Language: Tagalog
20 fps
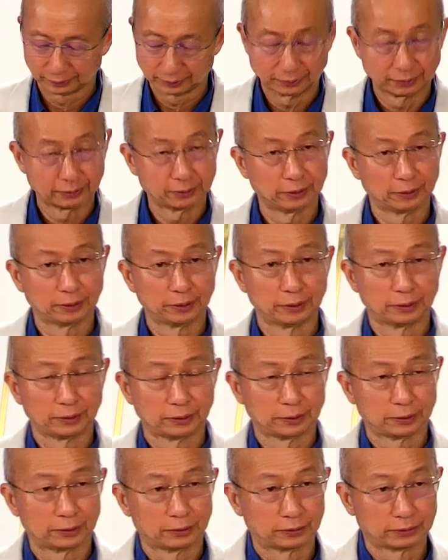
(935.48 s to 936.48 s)
So ang
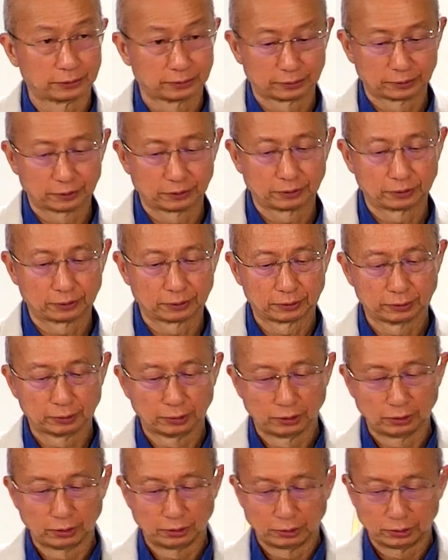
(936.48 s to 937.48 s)
pagpadala ng
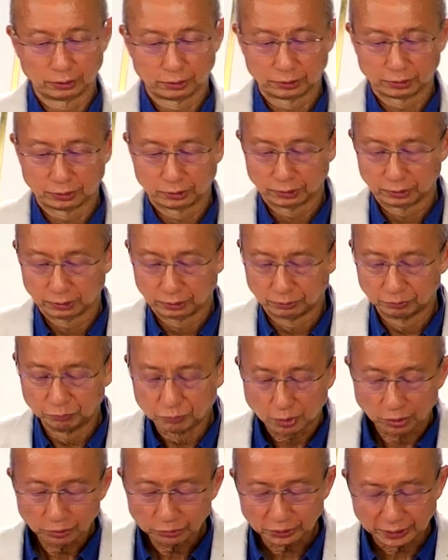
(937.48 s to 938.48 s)
balita sa mangmang
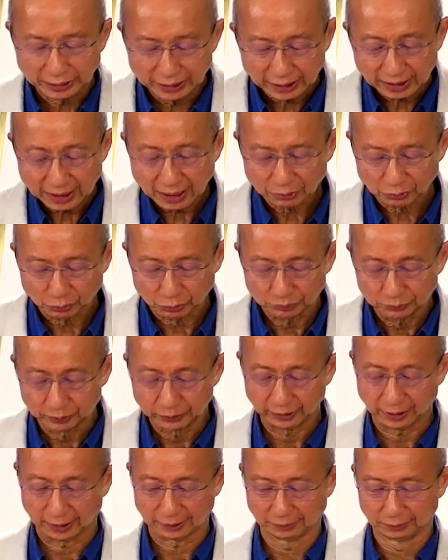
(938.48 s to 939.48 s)
ay
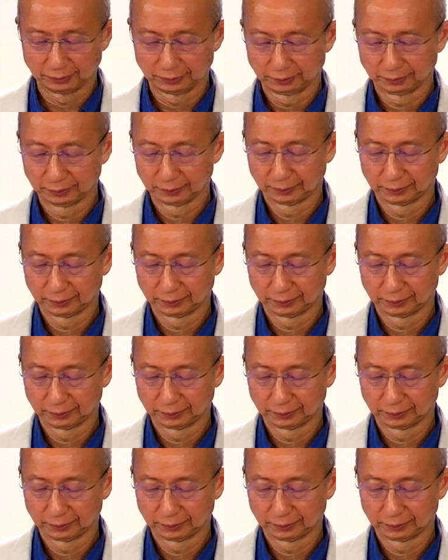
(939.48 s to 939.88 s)
napakadelikado